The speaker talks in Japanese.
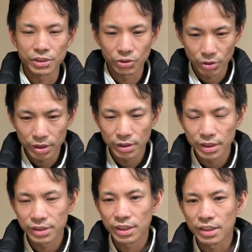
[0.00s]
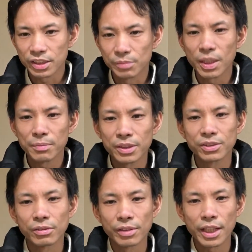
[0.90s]
必要だったりしてしまいま
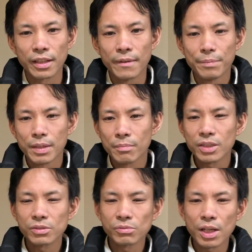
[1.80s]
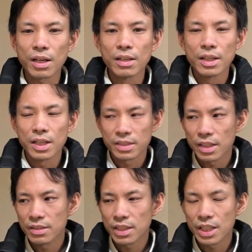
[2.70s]
すので、まずは
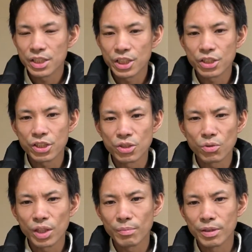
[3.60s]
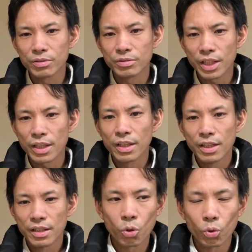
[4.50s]
潜在意識のレベルで
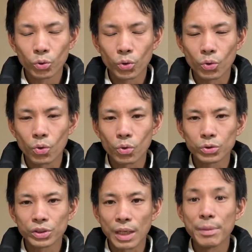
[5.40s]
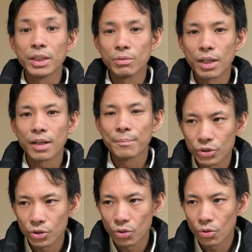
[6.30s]
行動を起こすためには、
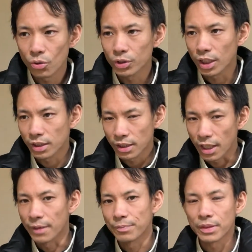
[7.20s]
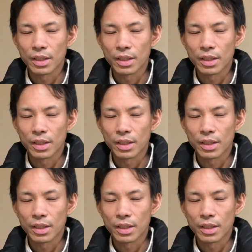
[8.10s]
目標を立てない、